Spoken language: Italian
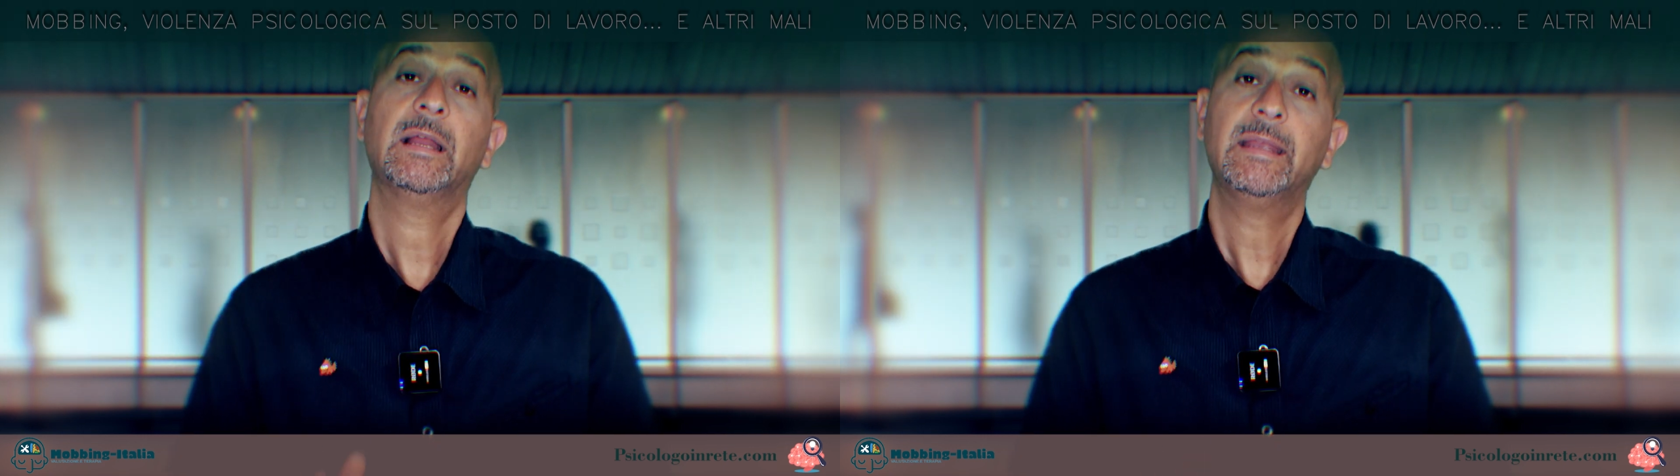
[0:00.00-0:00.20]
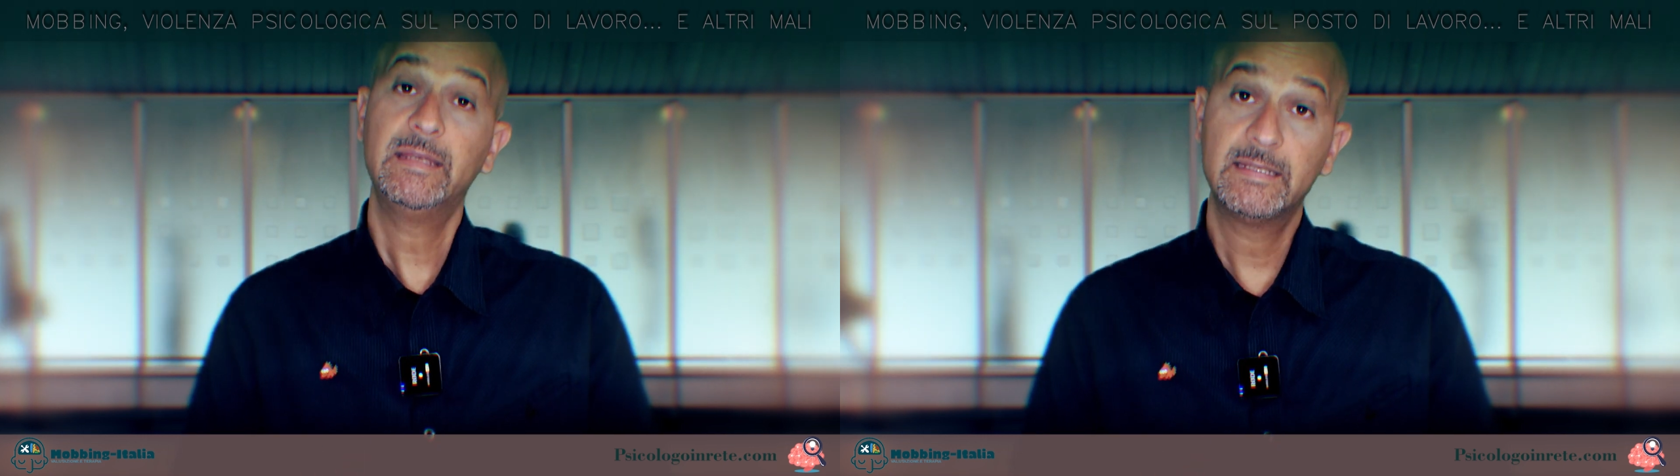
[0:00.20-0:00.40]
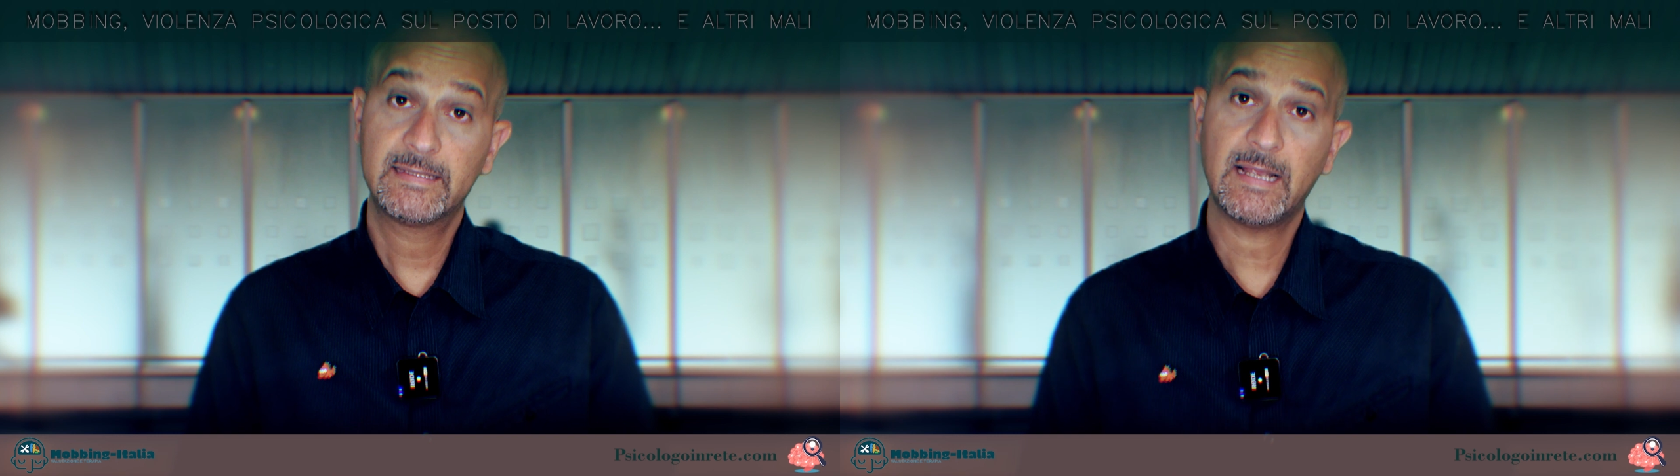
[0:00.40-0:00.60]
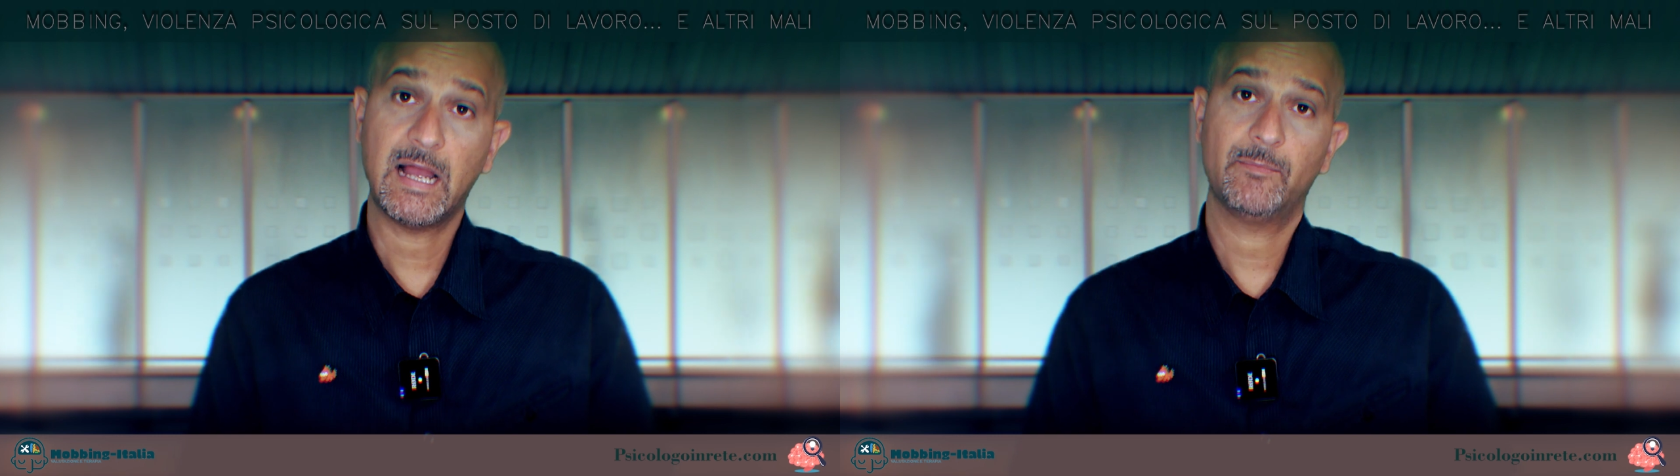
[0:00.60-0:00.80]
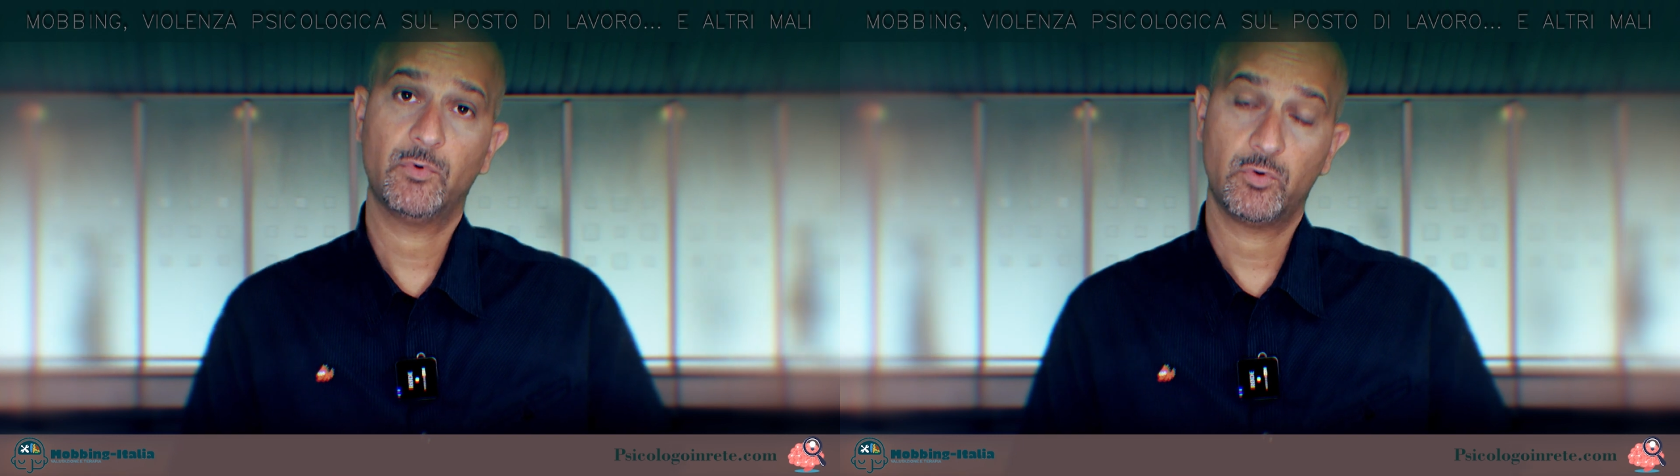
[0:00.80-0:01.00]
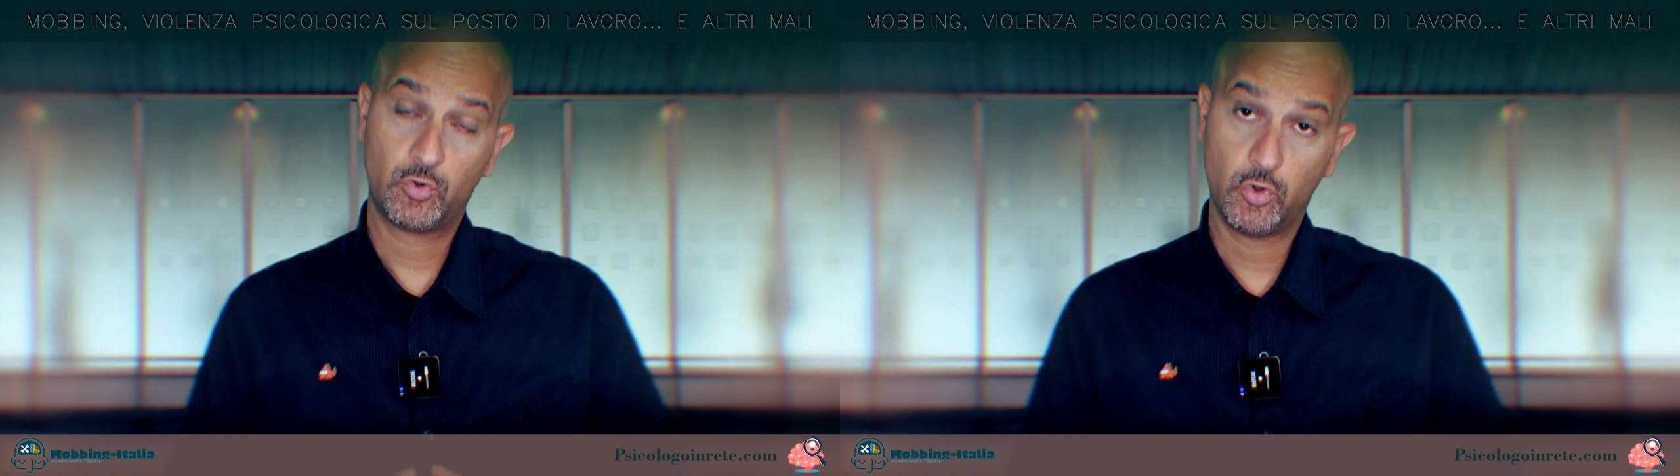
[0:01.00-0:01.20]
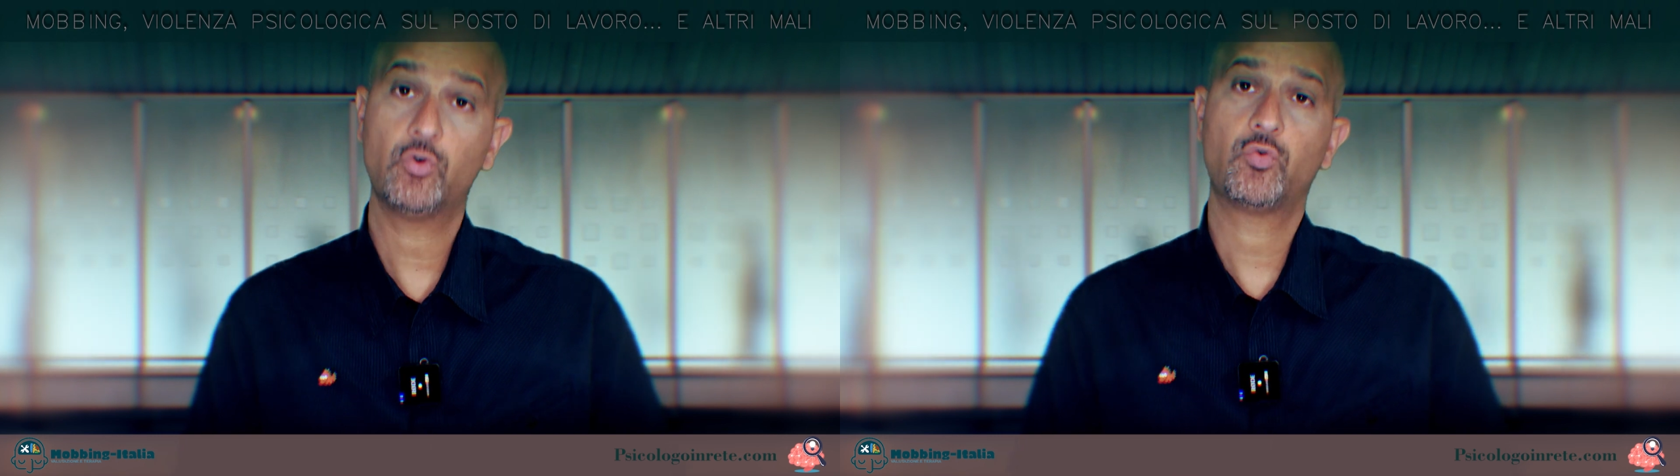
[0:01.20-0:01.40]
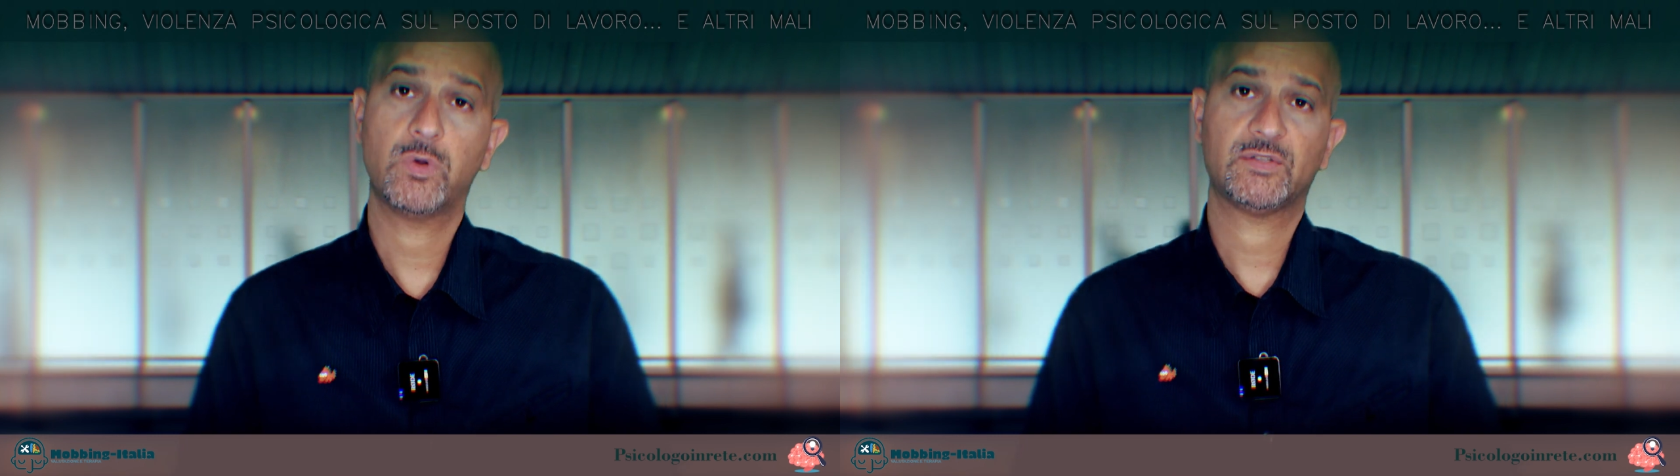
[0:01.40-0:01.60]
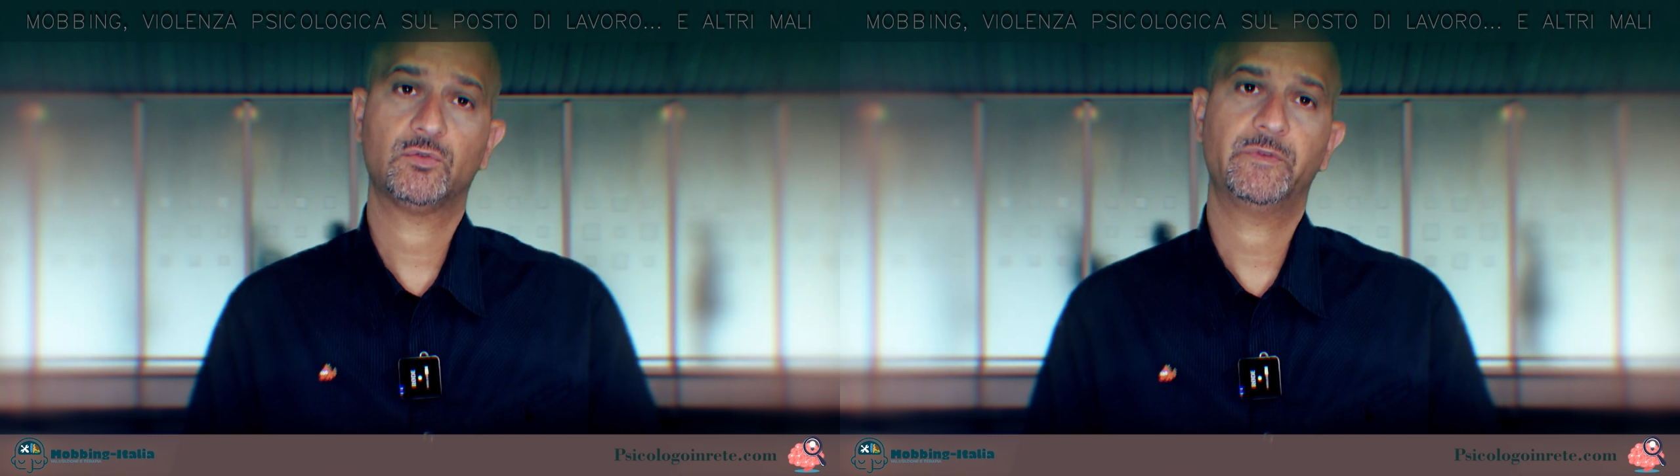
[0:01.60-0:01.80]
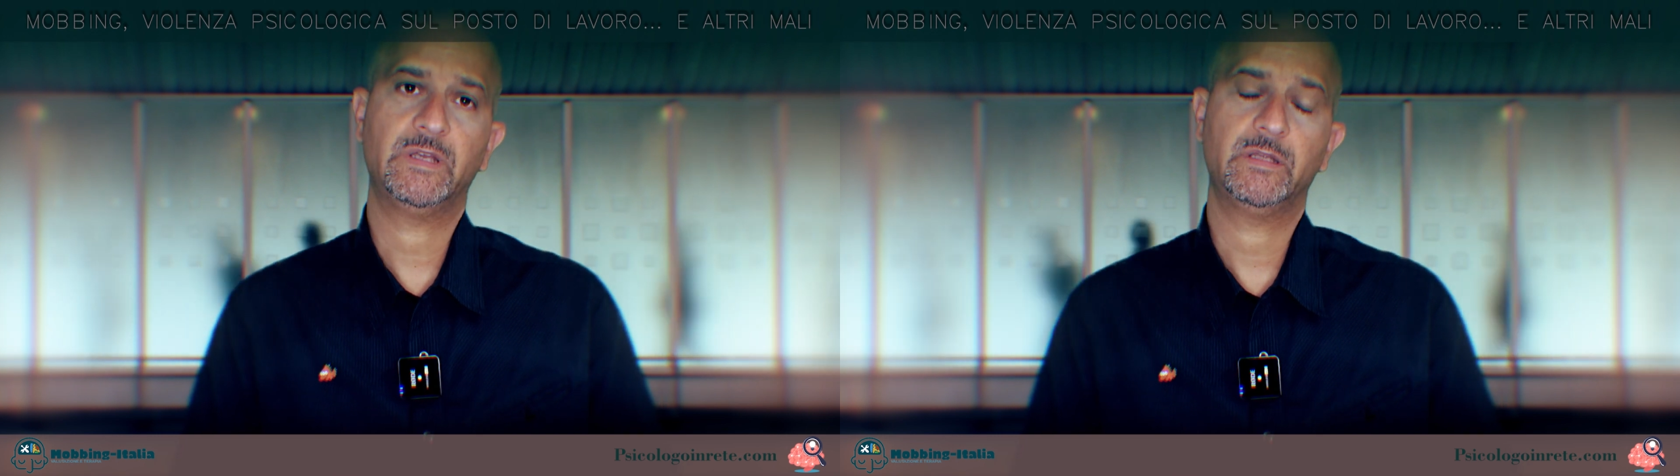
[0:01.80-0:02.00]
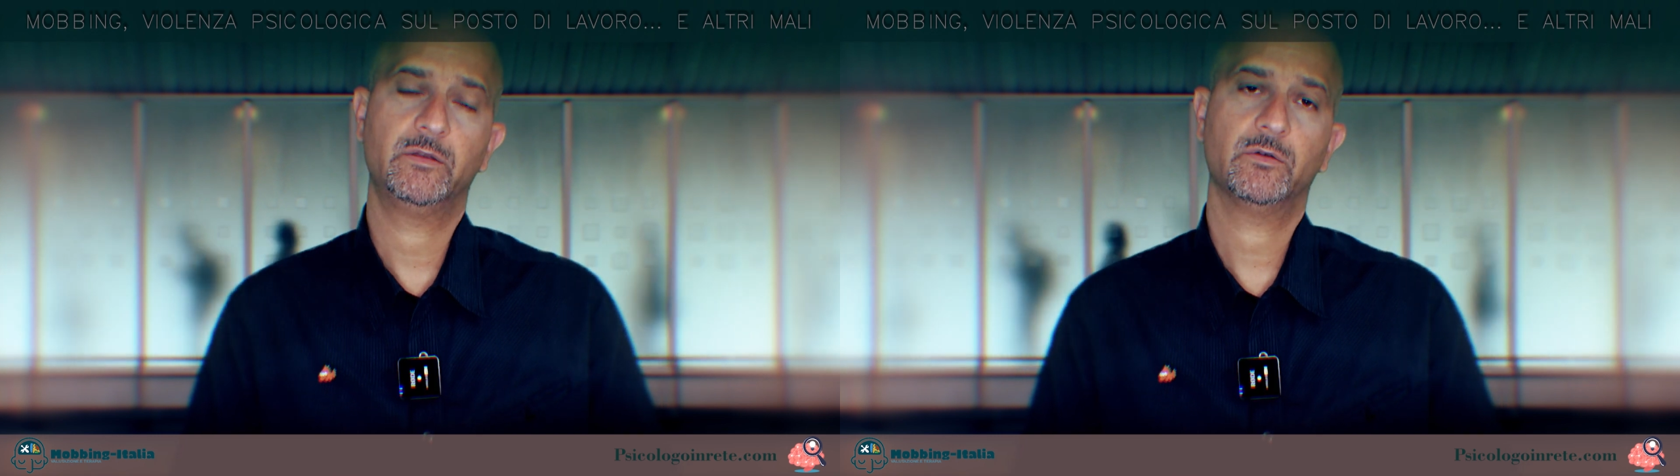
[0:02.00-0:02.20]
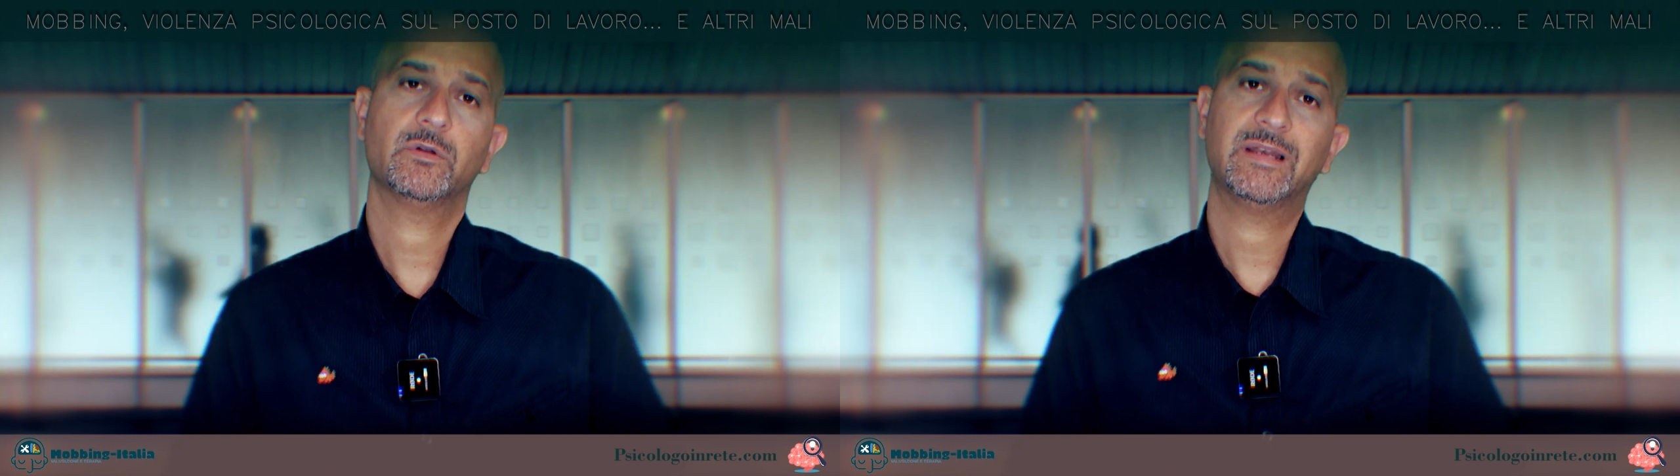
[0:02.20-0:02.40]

Iniziamo con questo video